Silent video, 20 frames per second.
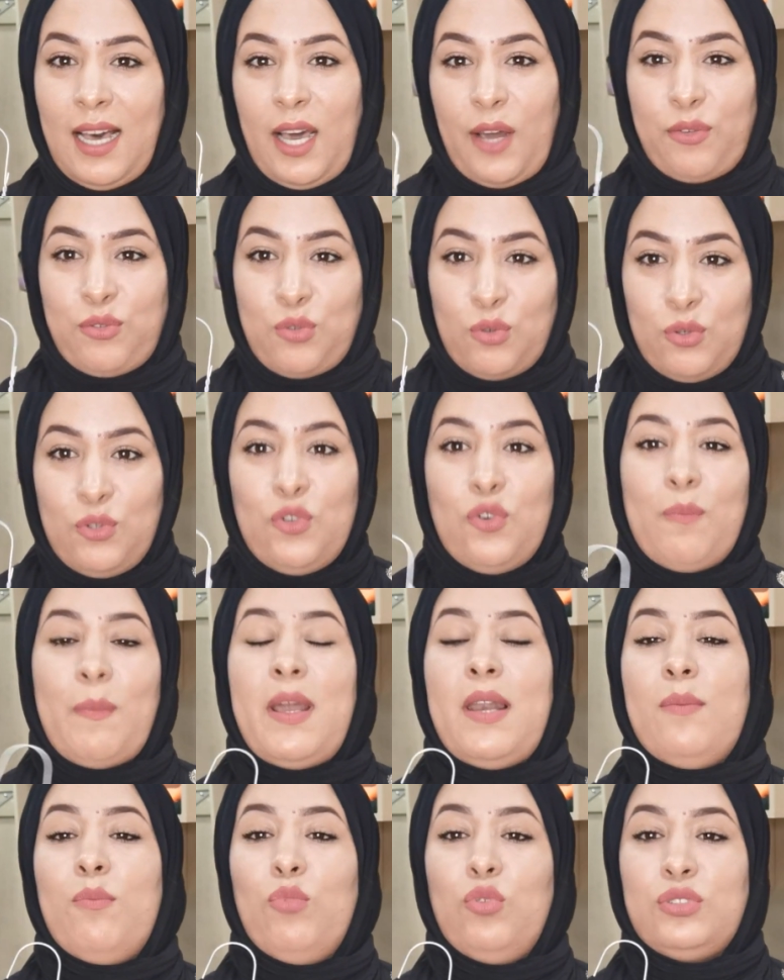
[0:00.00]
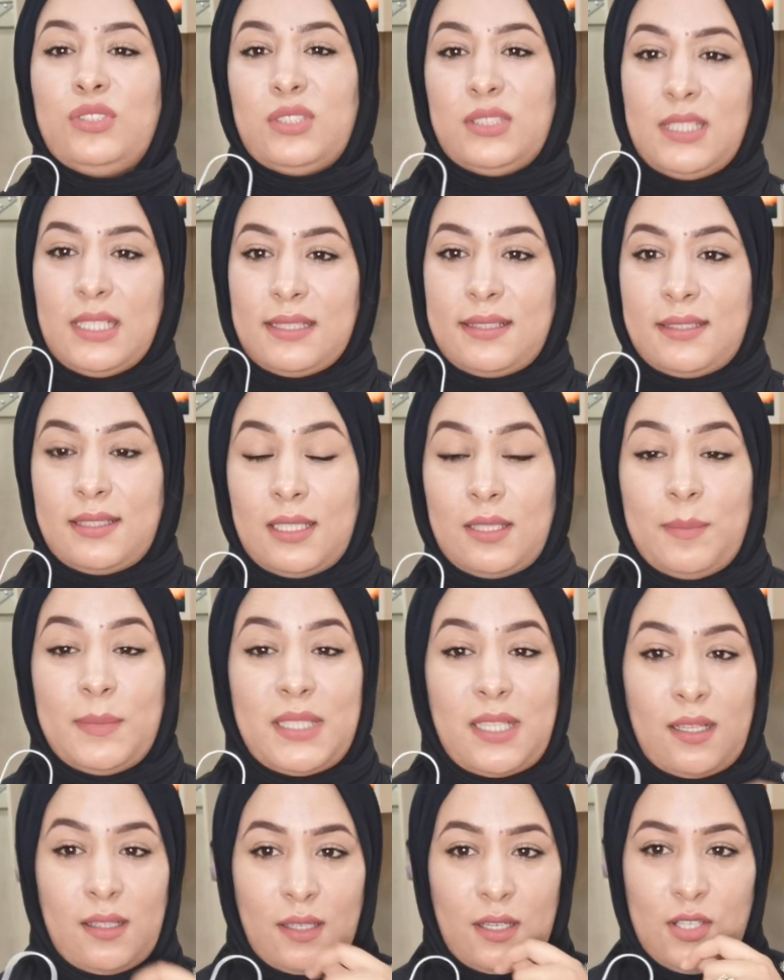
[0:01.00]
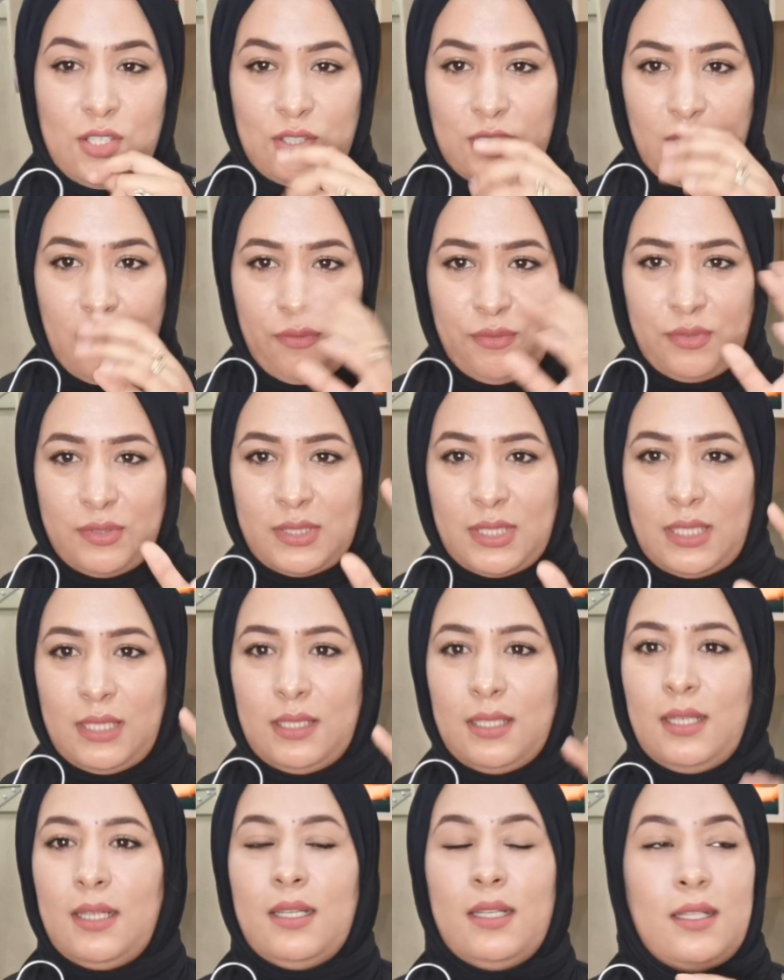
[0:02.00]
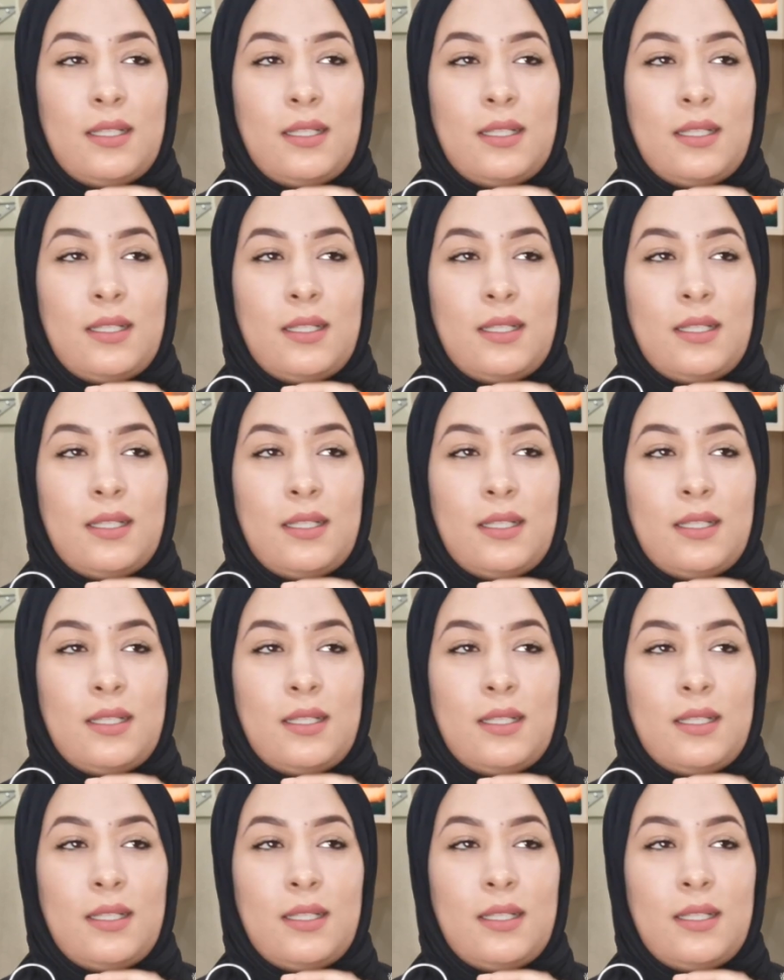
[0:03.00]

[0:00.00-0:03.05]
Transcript: عرفتوا اليوم الموت ديال الصاد ما تقدريش تنفسي